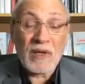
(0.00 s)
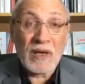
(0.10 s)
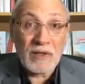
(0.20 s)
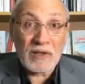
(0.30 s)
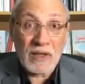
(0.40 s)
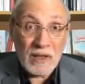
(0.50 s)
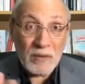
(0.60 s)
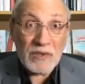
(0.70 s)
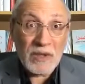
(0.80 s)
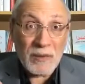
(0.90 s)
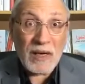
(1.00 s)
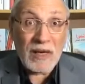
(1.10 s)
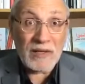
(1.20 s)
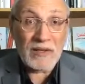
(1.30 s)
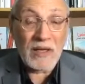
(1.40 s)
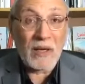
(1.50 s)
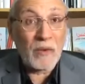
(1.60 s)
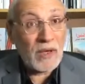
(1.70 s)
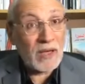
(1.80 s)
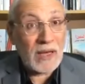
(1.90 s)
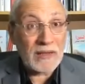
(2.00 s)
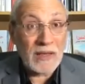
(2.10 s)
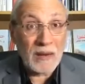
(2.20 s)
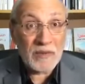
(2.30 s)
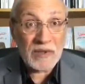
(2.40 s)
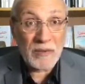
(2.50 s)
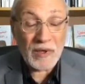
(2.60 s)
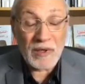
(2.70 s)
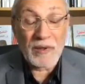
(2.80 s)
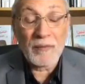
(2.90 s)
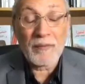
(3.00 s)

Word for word: كان يصلي واستمر على الصلاة والآن حتى الآن مستمرين